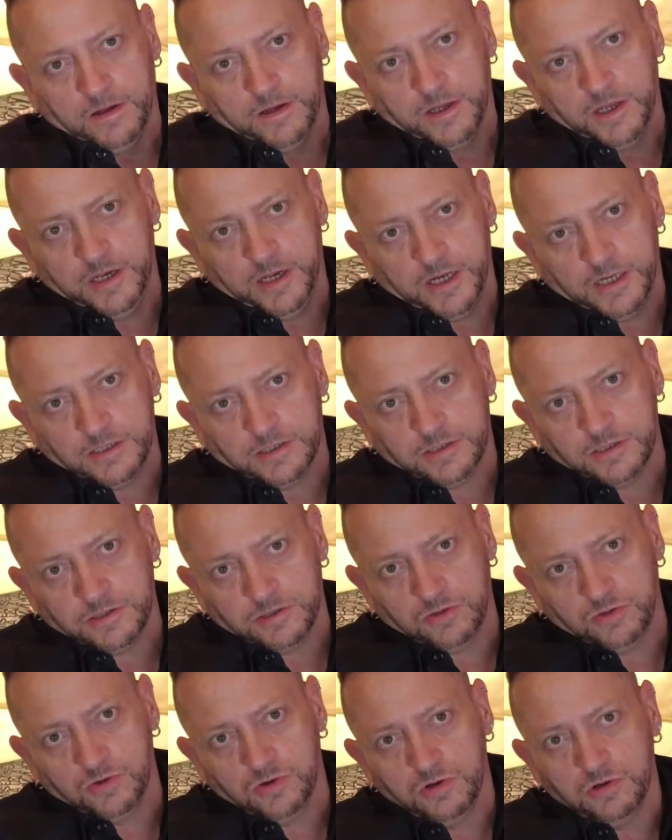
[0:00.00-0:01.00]
giras
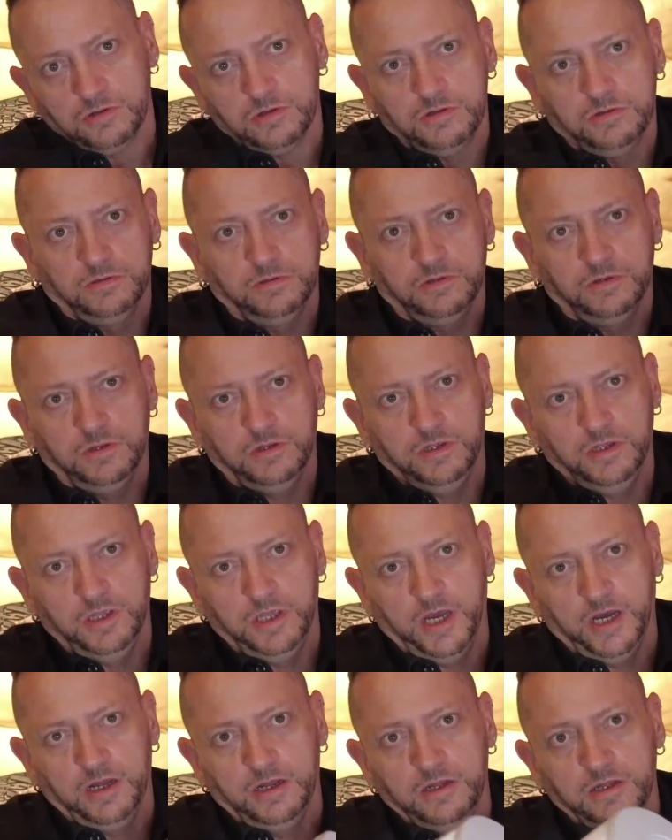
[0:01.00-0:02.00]
esto y
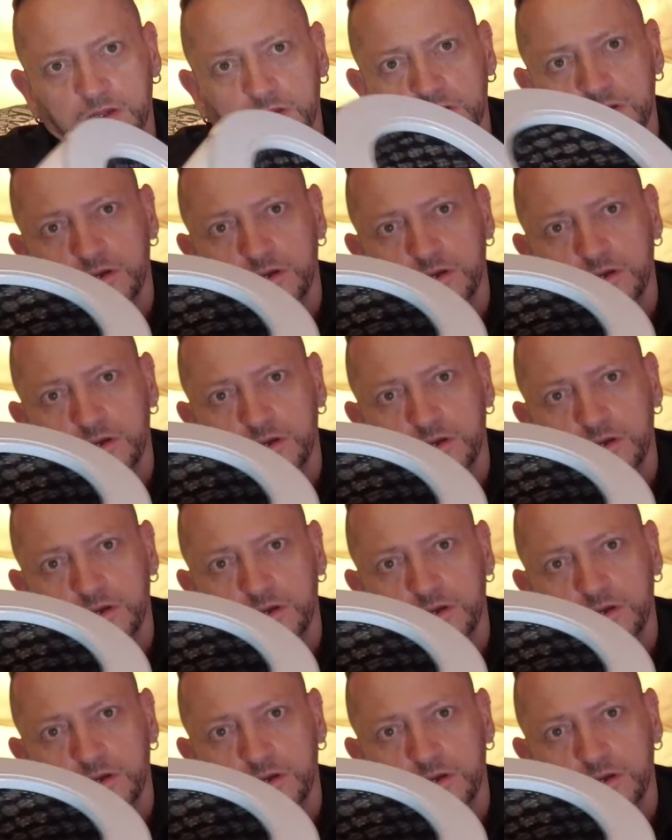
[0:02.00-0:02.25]
ya